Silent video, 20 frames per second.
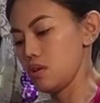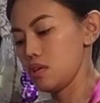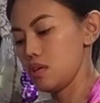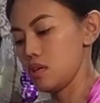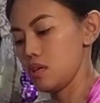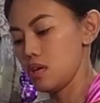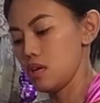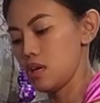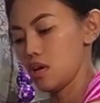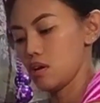
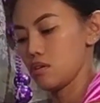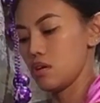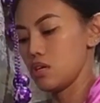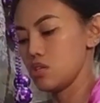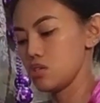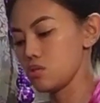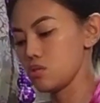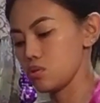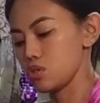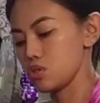i-arrange
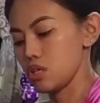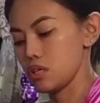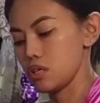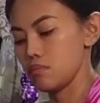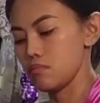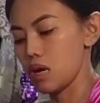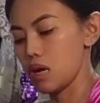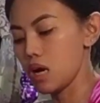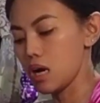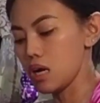ko siya ng
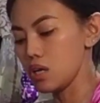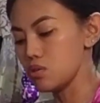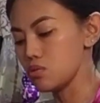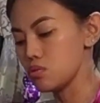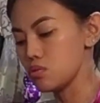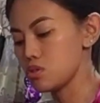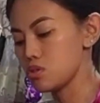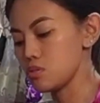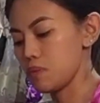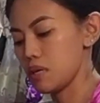
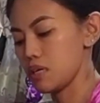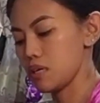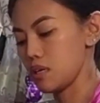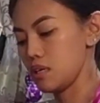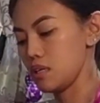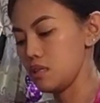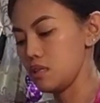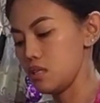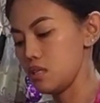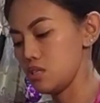maayos para
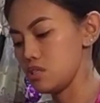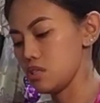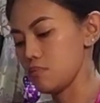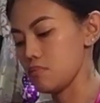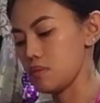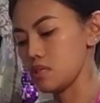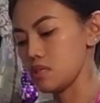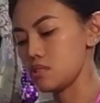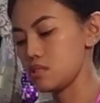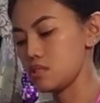hindi siya
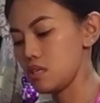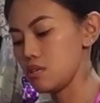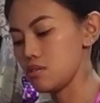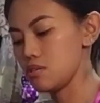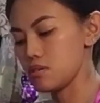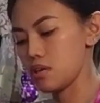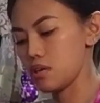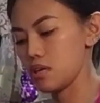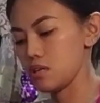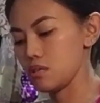masira
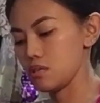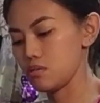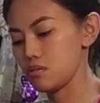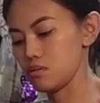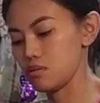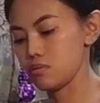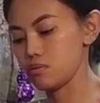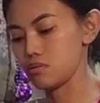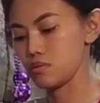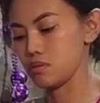
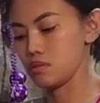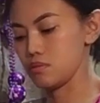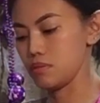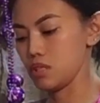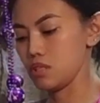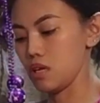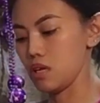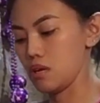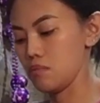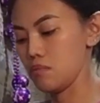ma